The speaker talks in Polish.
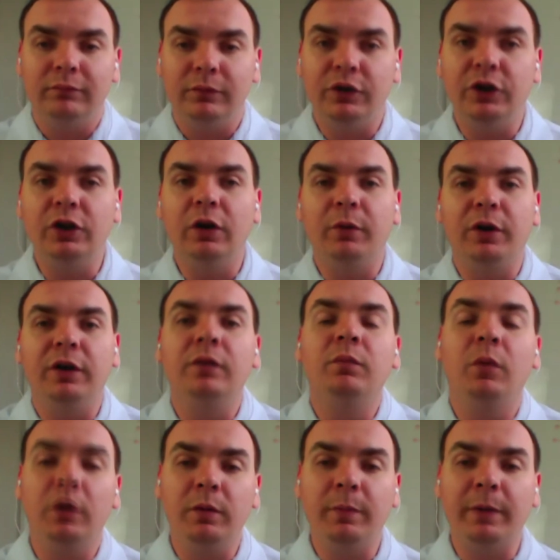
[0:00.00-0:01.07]
Dzień dobry,
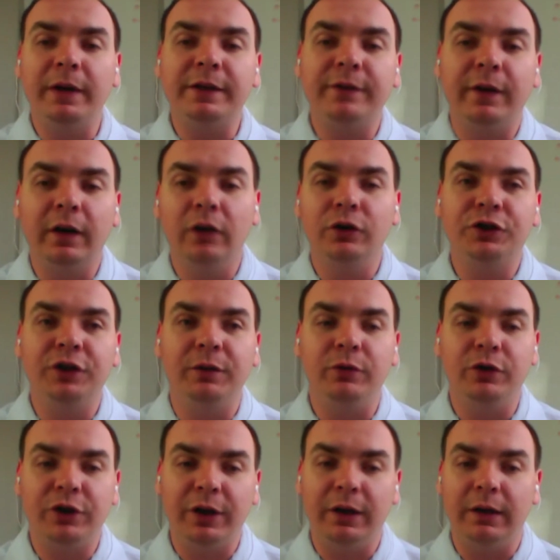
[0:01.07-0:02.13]
moim i Państwa gościem
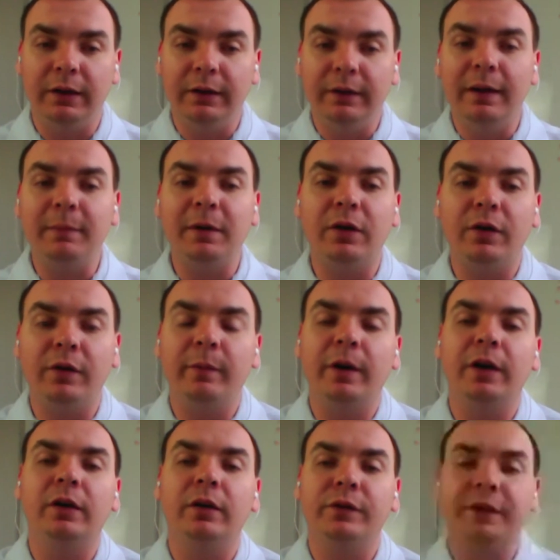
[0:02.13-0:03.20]
dzisiaj Damian
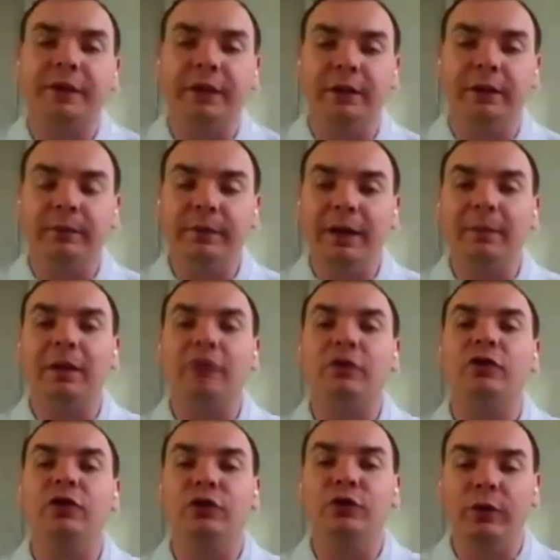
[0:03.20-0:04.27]
Rozmarynowski. Damian,
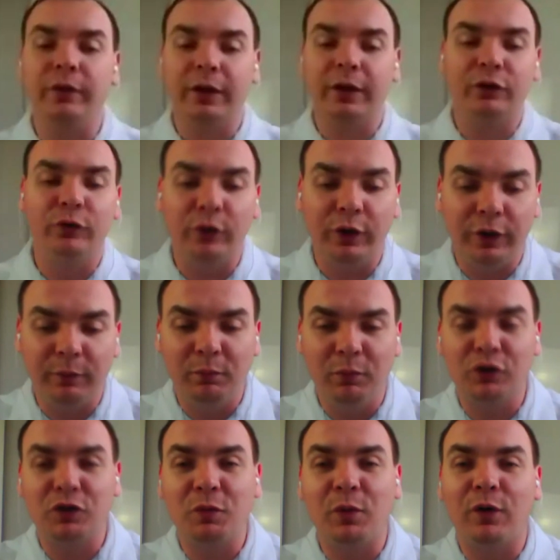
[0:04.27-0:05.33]
czyli człowiek, który
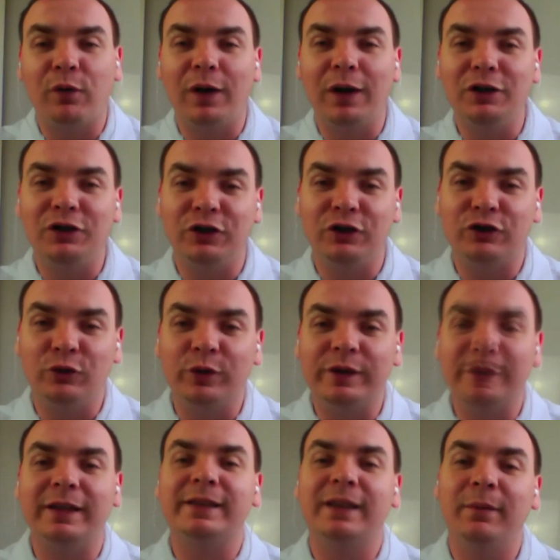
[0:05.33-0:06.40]
może pochwalić się
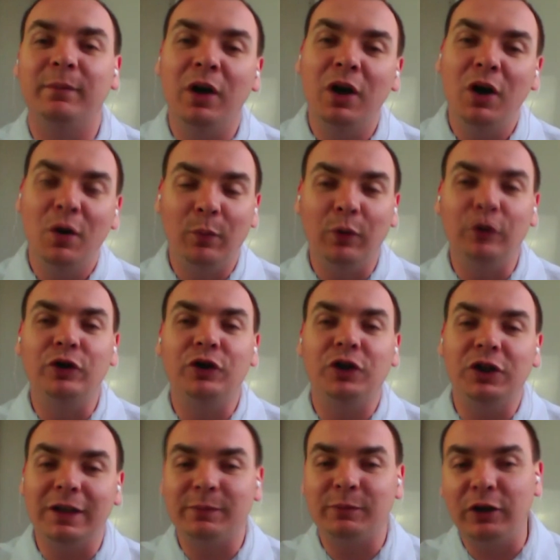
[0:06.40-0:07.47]
sukcesem
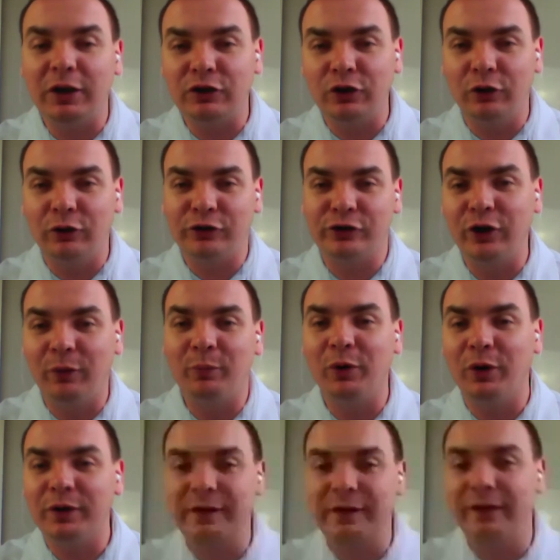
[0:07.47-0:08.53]
podniesienia sprzedaży o
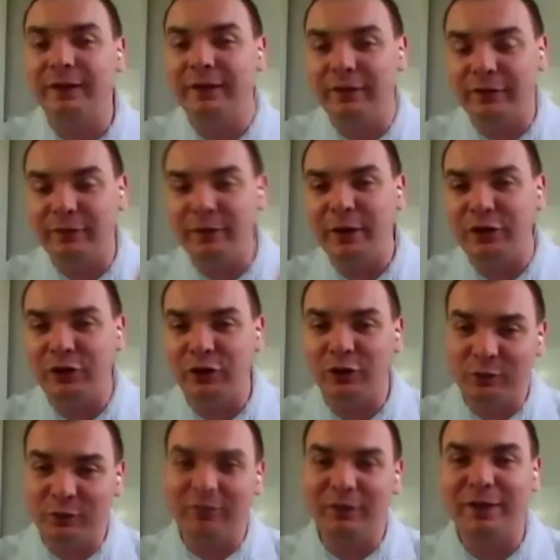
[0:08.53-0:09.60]
100% w
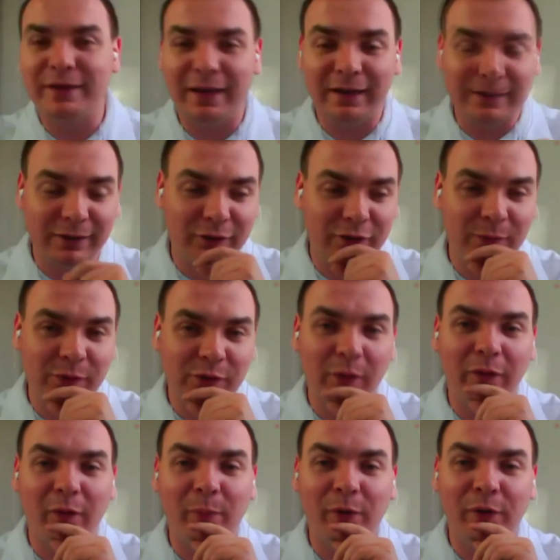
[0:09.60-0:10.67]
miesiąc, pewnie zaraz o tym
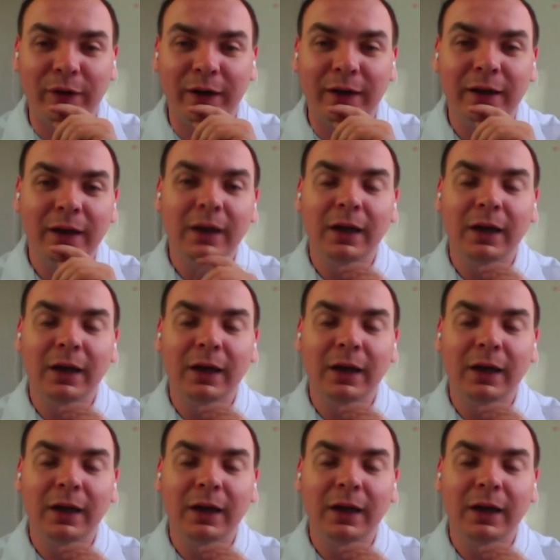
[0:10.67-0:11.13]
słowo powie.